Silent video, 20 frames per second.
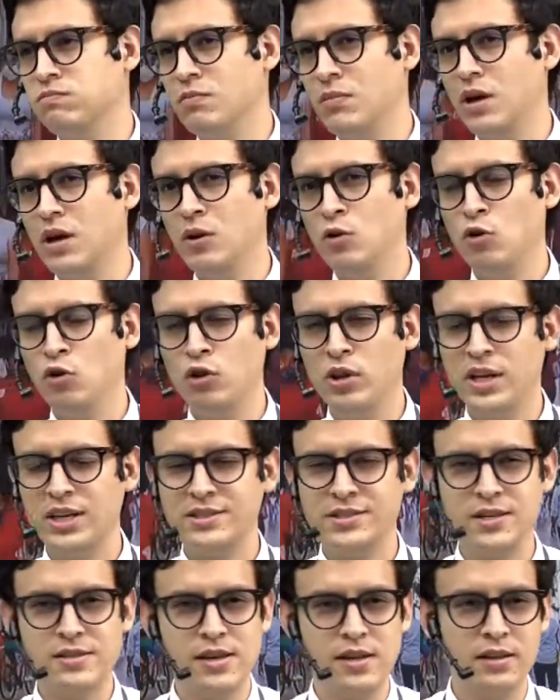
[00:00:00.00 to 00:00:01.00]
algo de
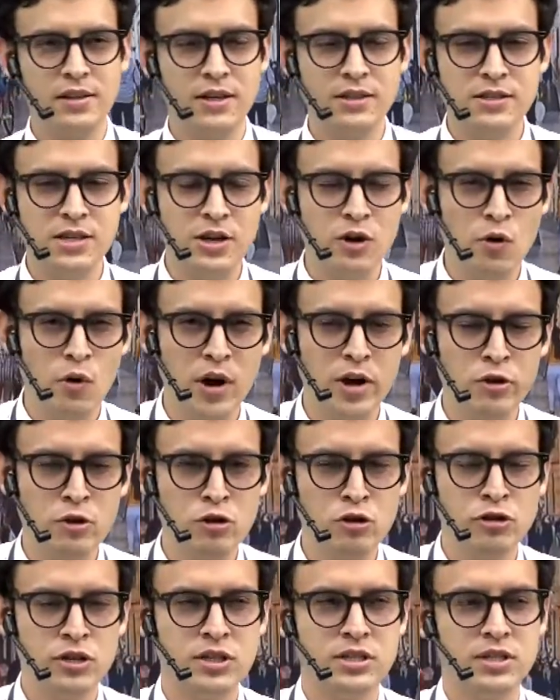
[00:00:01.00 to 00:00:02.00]
65
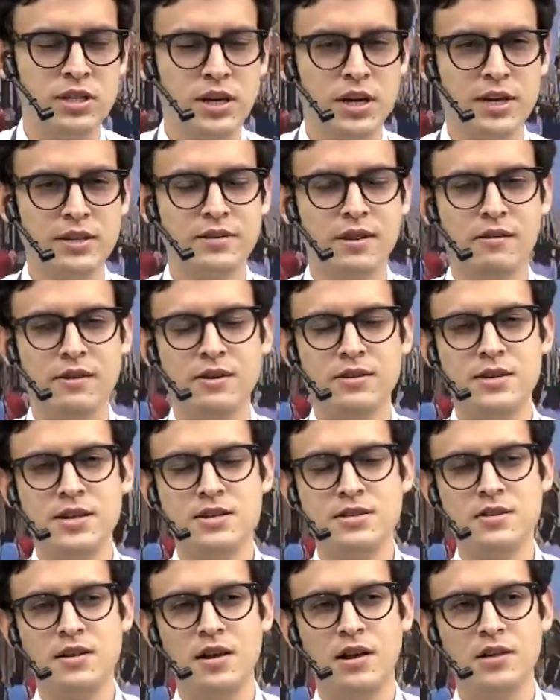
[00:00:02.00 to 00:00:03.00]
años desde que
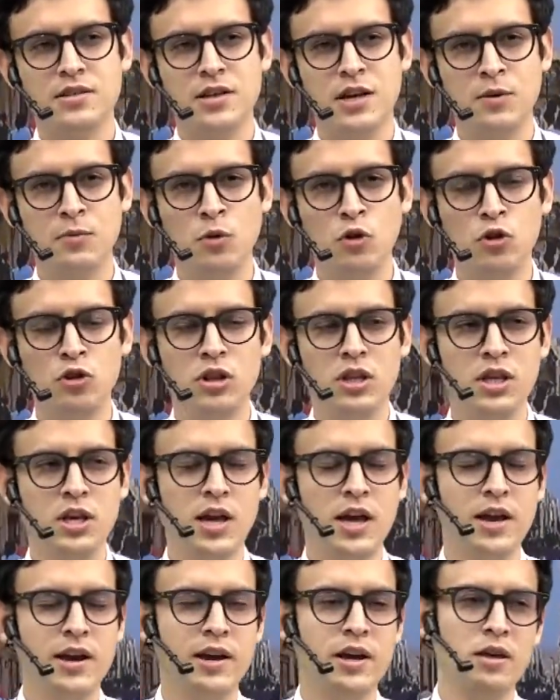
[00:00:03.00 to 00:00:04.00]
Sebastián Salazar Bondi
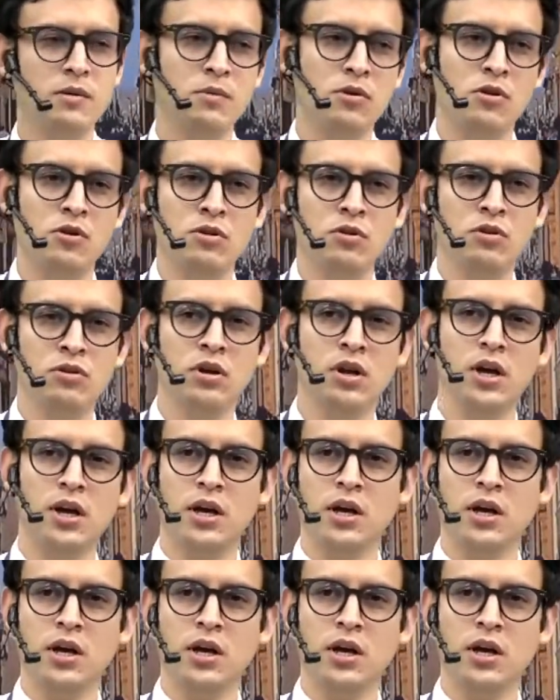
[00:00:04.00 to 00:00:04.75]
escribió